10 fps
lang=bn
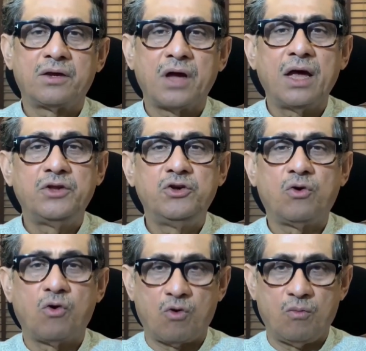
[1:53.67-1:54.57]
সাহায্য
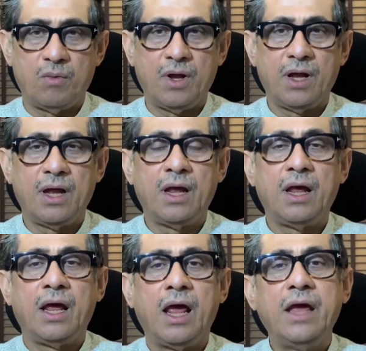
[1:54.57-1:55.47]
করো
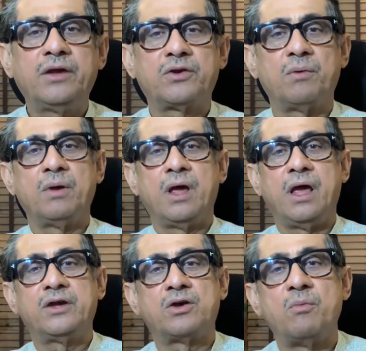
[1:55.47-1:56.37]
এই সব
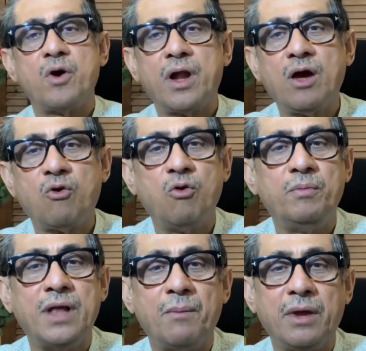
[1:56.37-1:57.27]
এই সময়টা খুব
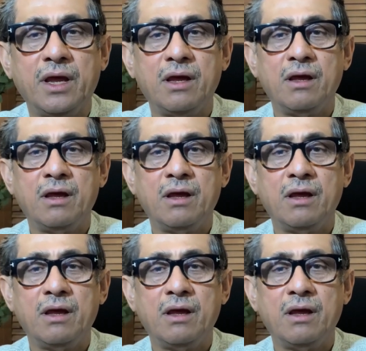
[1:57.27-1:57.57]
দামি